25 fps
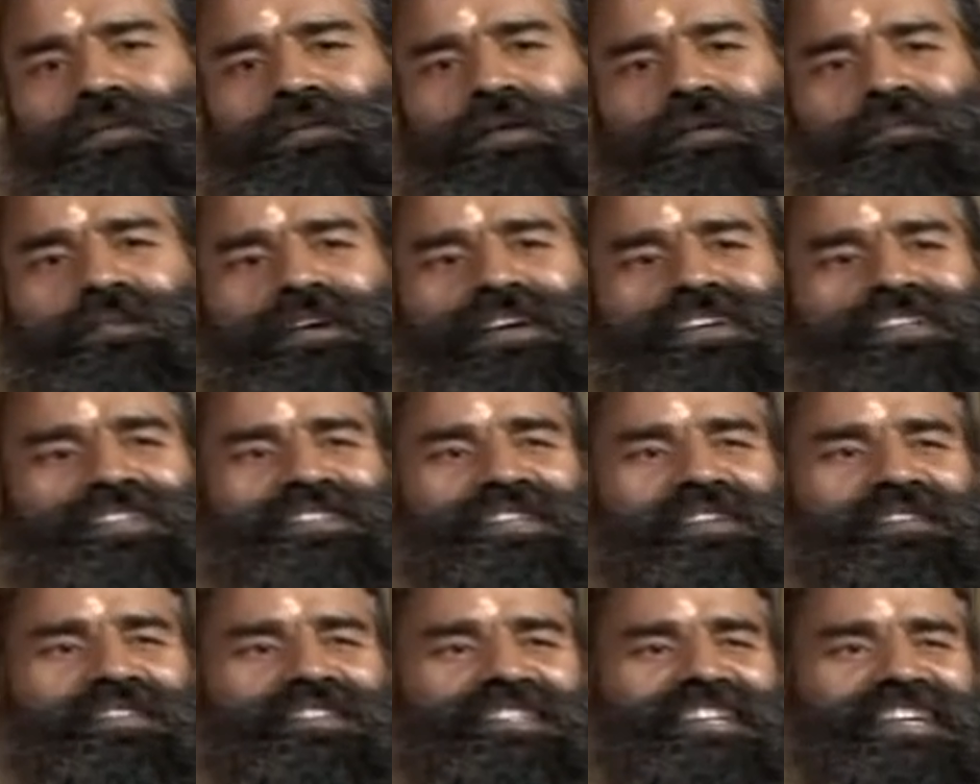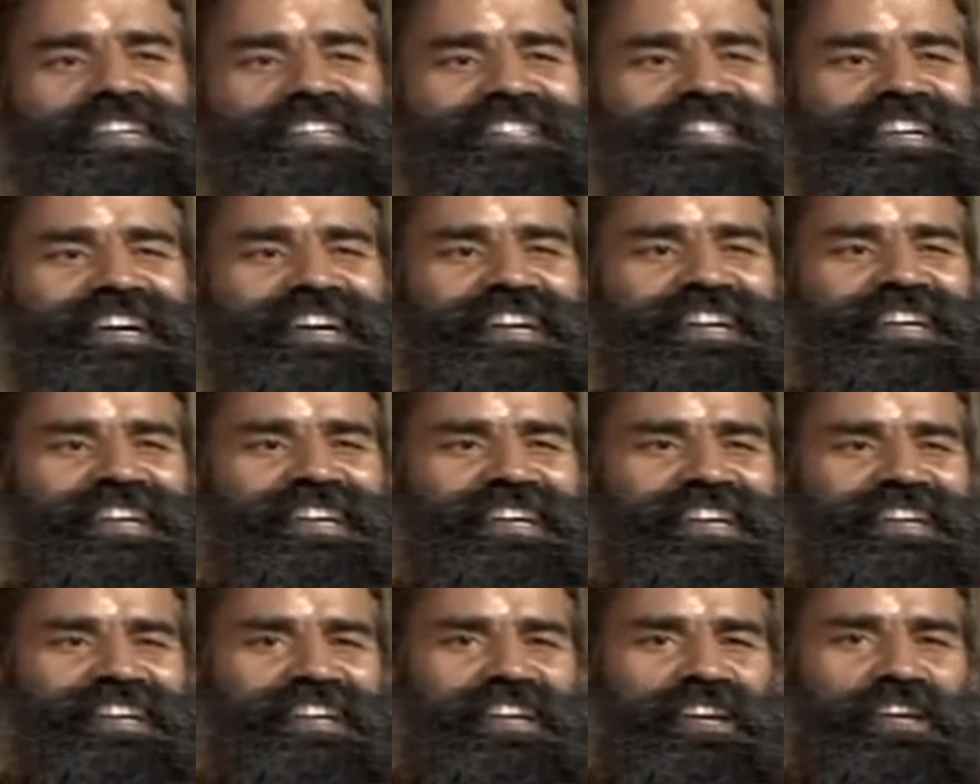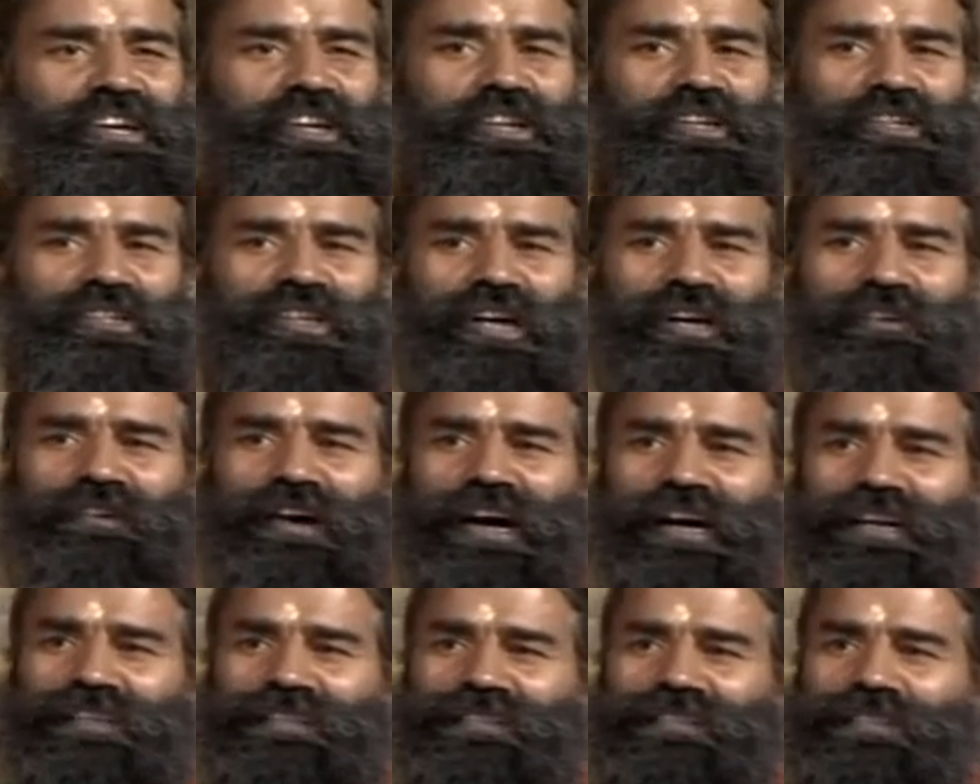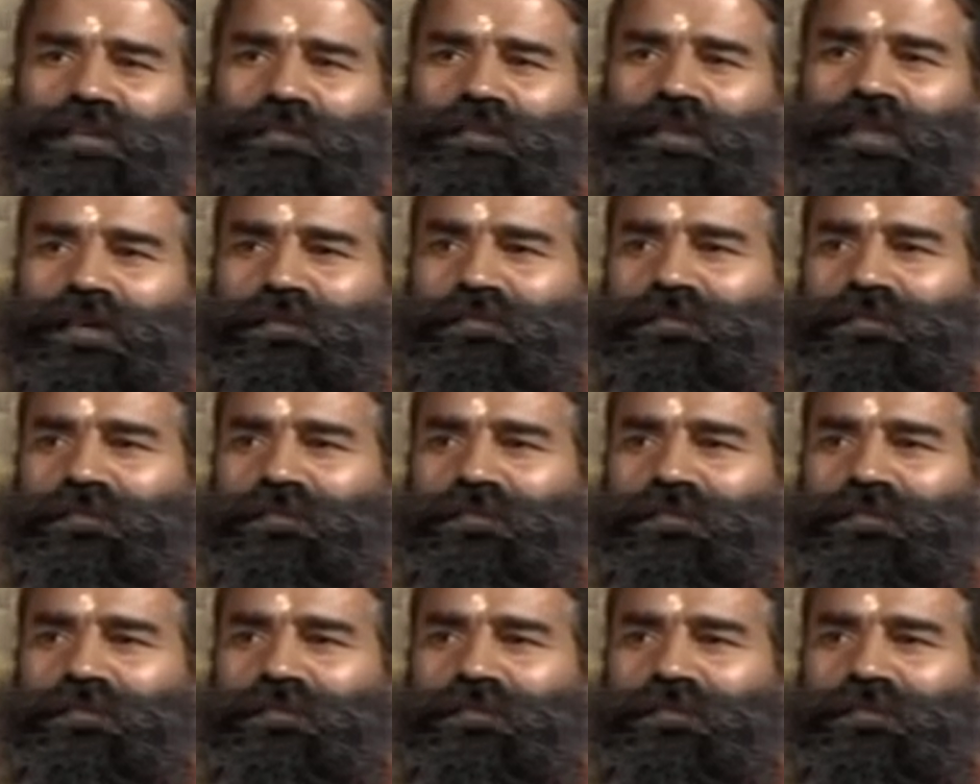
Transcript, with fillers: मय सब जग जाने ईशावास्यमिदम